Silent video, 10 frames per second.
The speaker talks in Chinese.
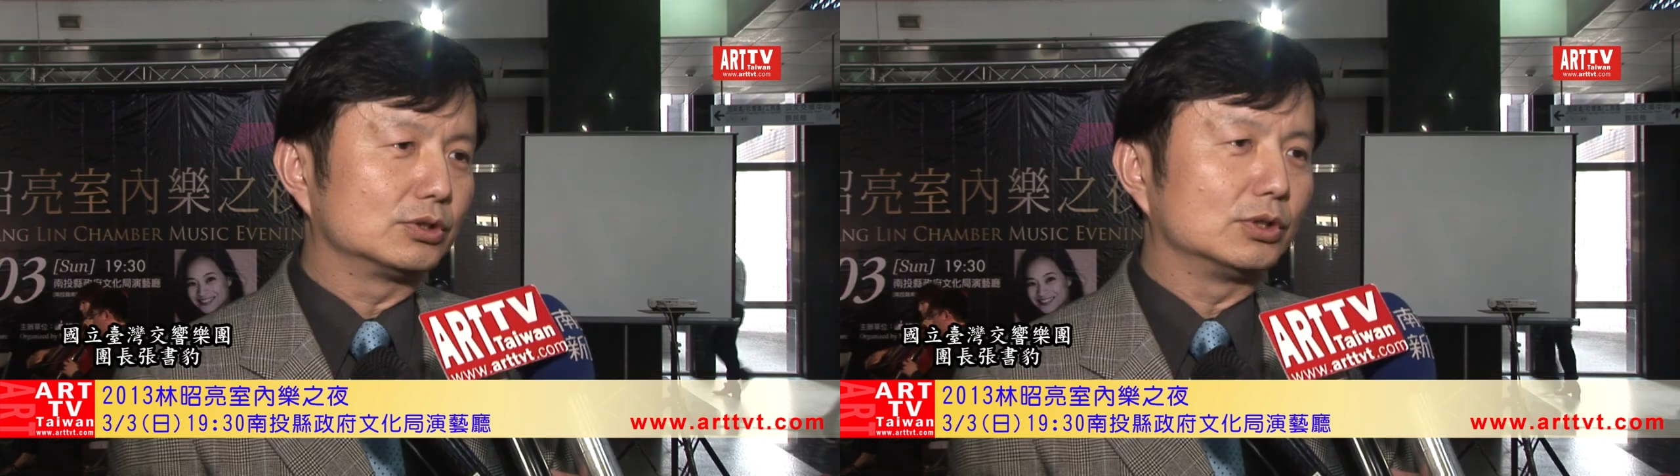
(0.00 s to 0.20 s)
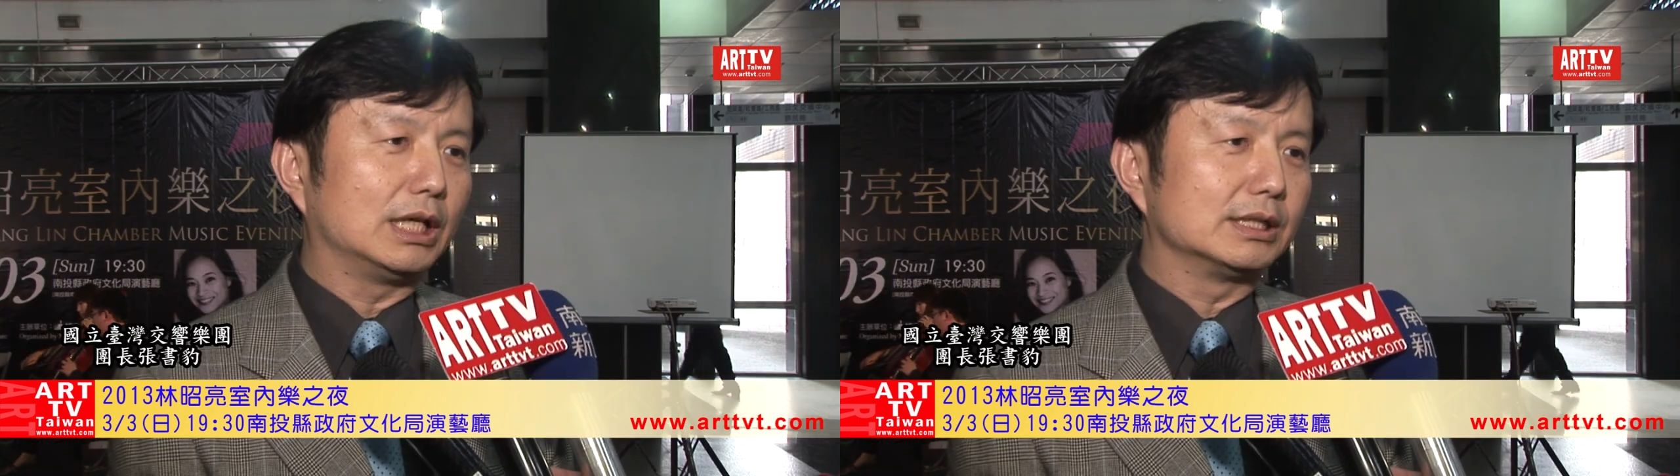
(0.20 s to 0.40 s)

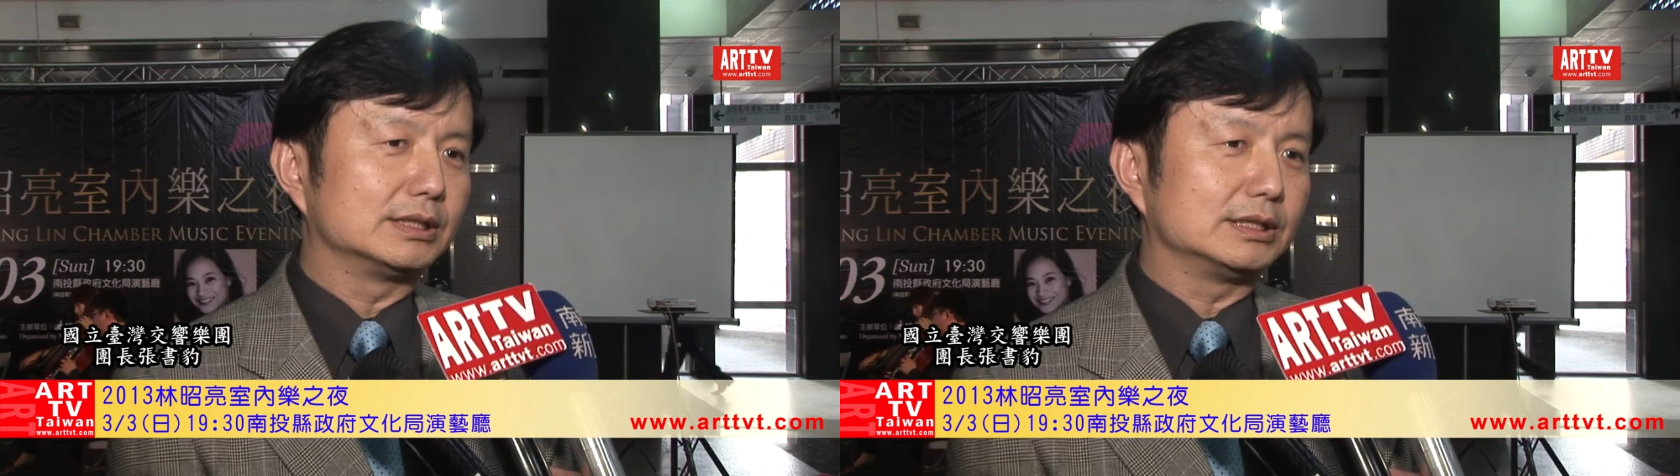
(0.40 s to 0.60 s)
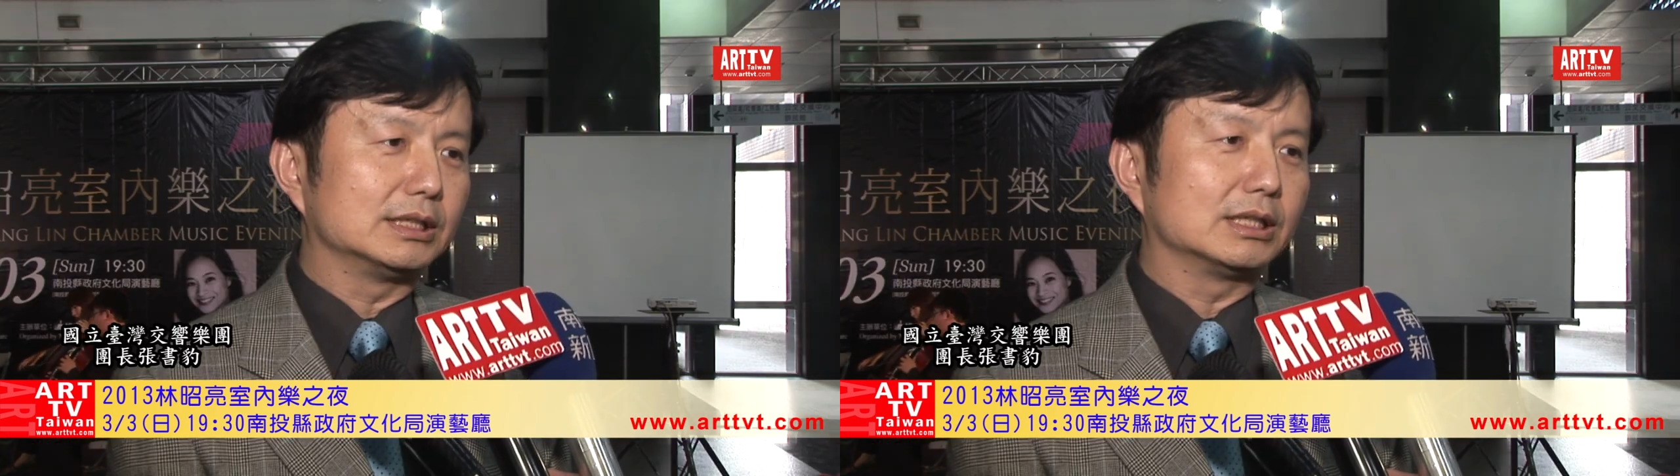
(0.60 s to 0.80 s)
重量
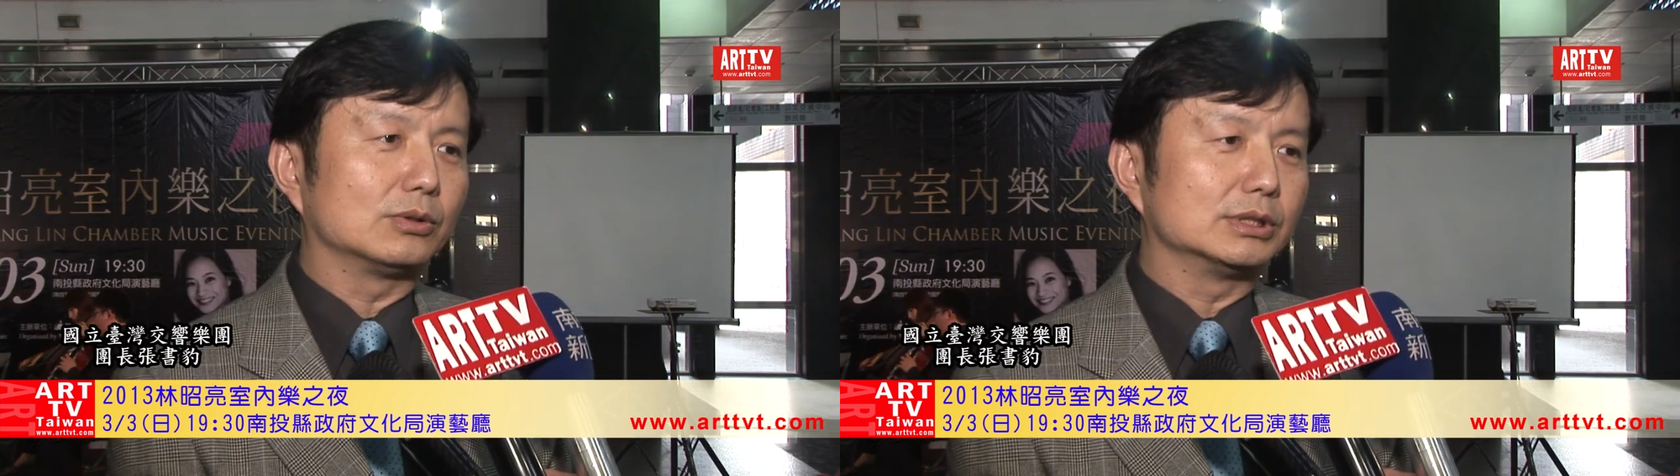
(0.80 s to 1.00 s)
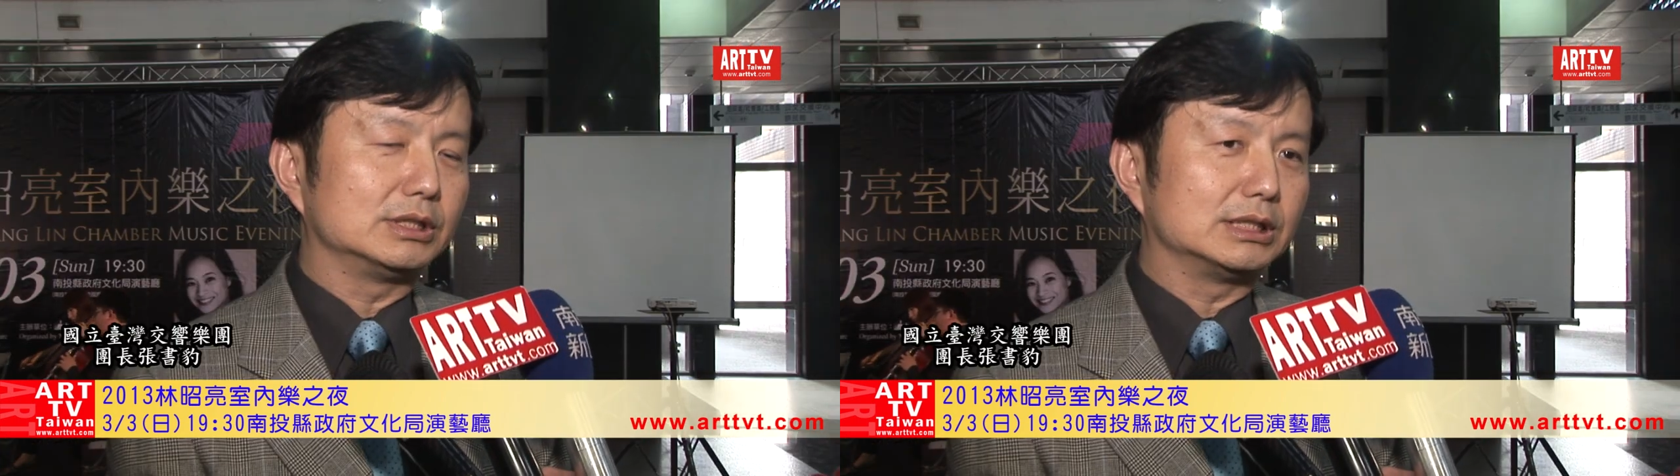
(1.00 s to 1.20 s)
级的
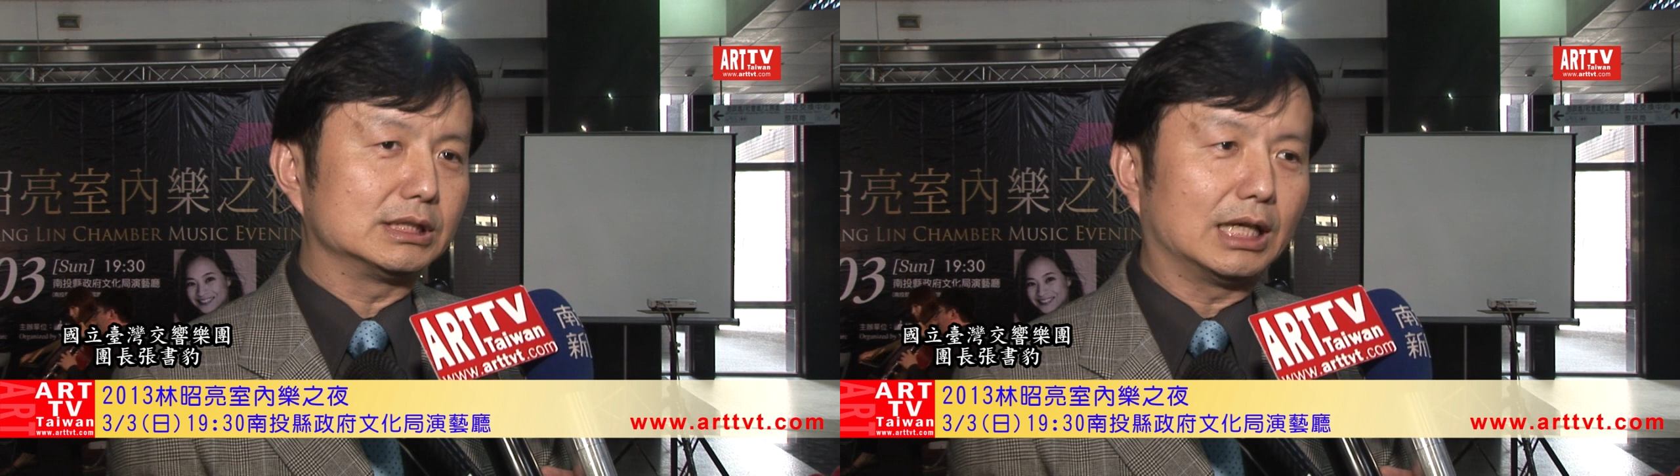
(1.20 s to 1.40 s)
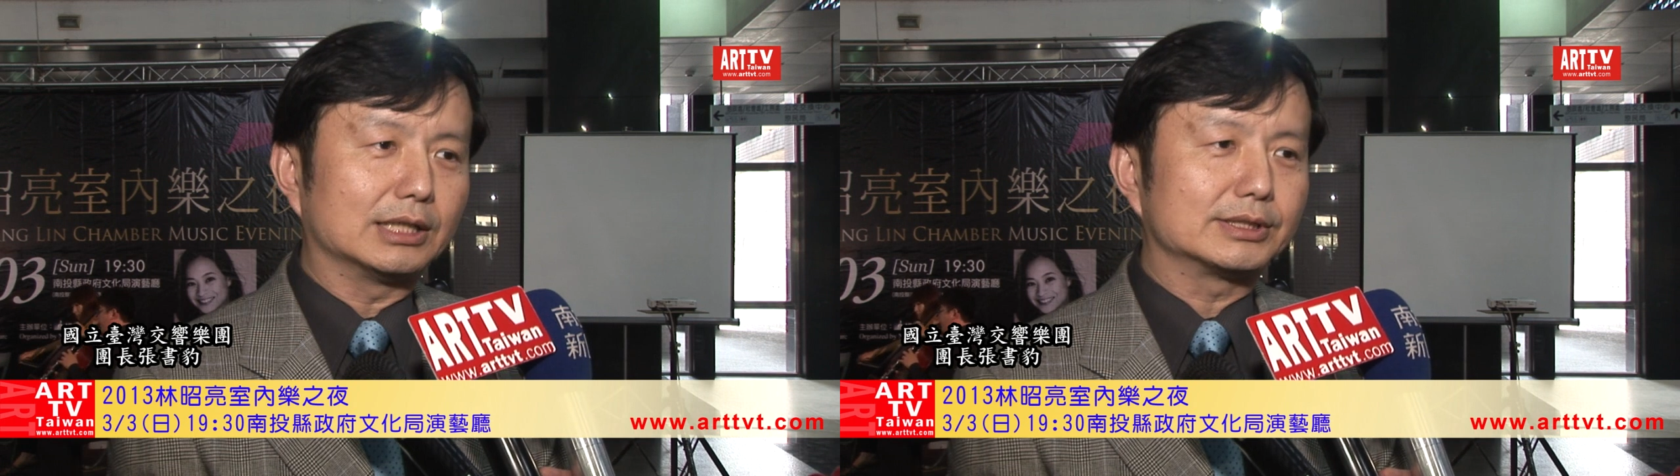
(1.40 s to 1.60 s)
国际
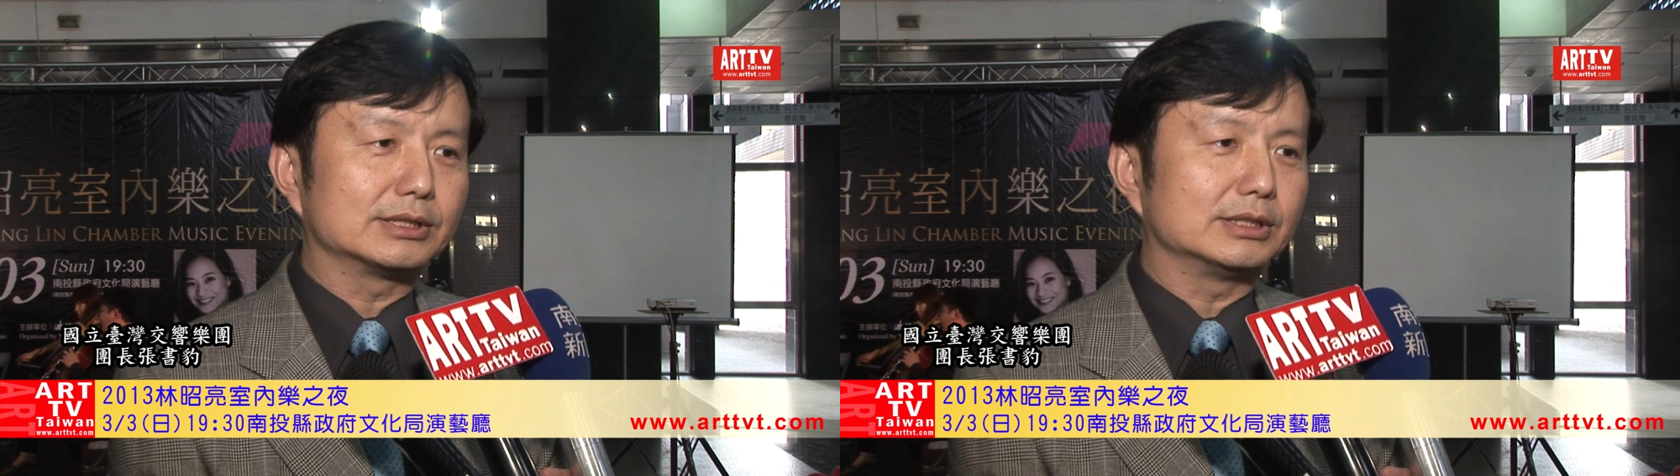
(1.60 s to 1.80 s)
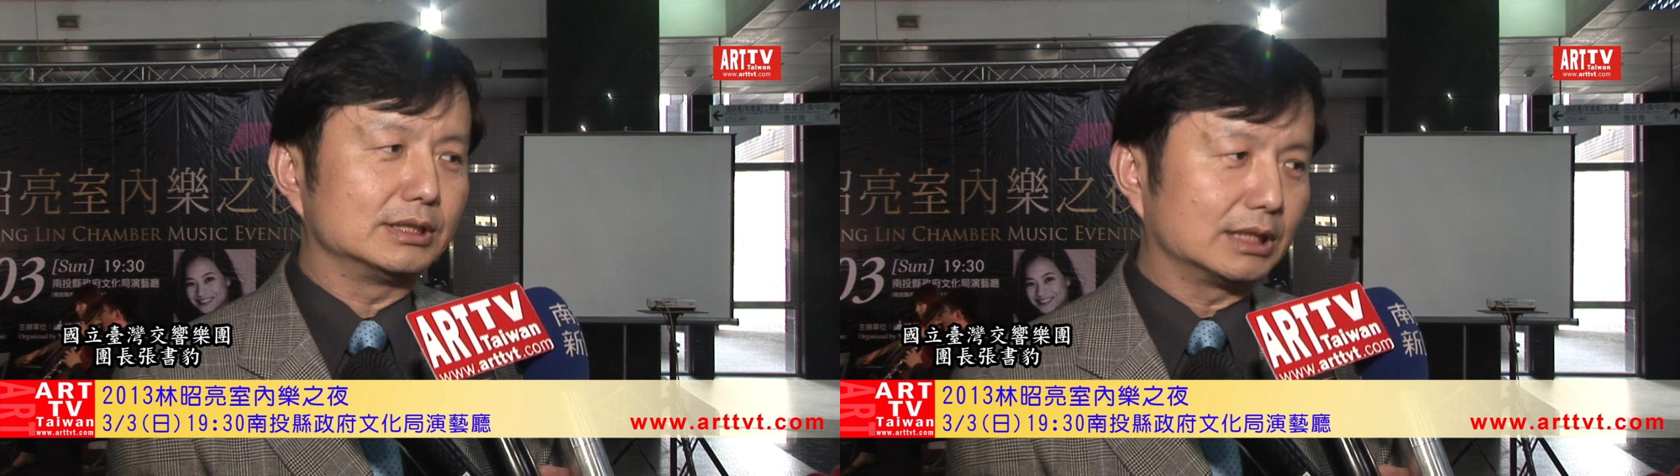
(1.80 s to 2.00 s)
级大
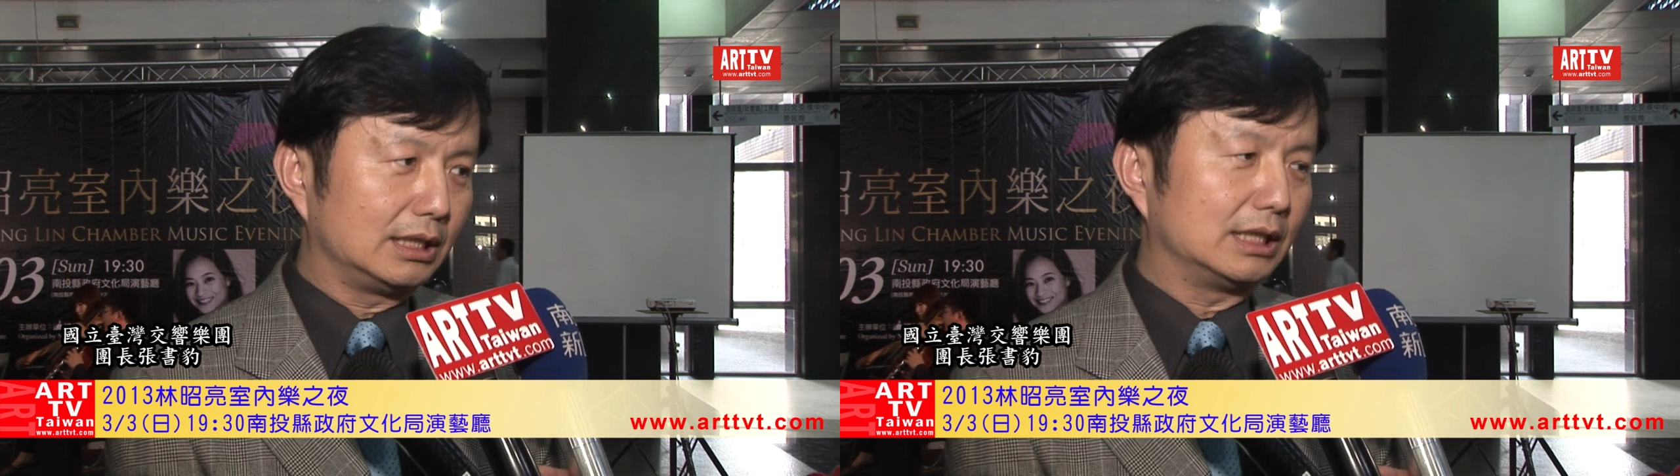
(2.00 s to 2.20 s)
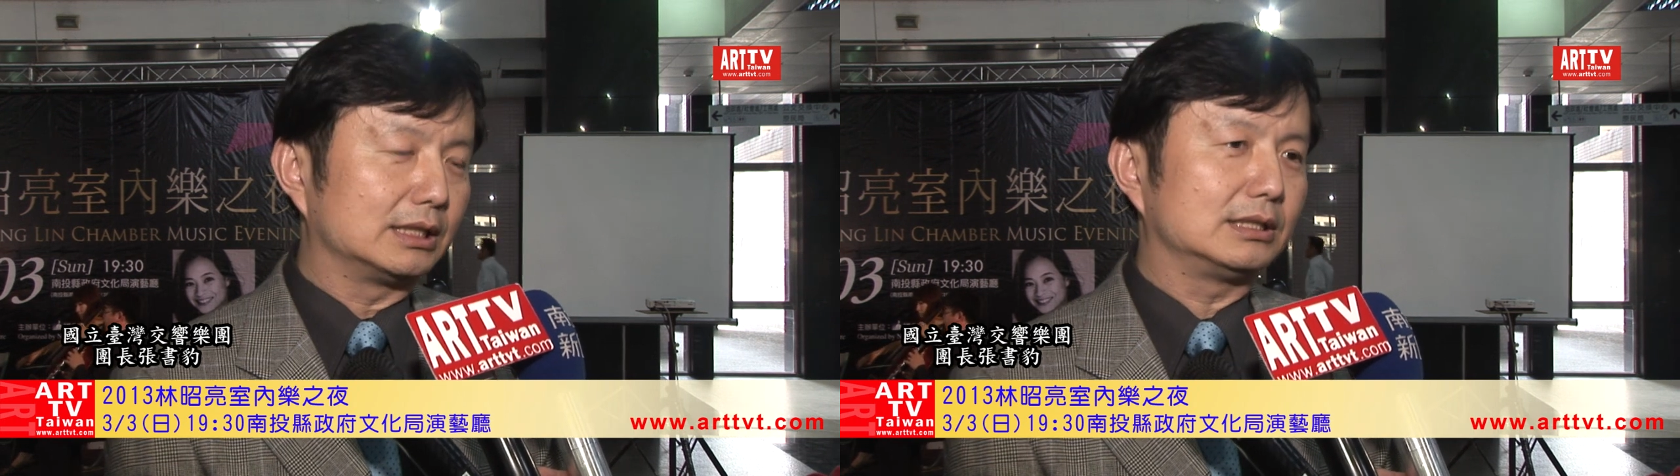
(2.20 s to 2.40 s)
师林
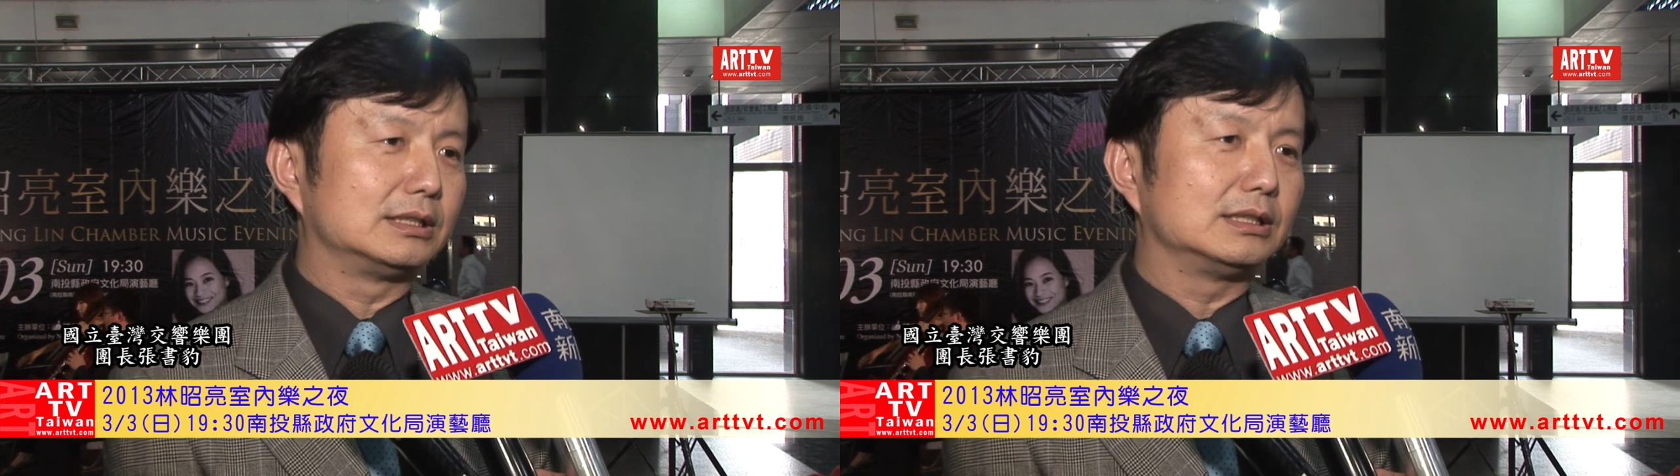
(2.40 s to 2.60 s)
兆亮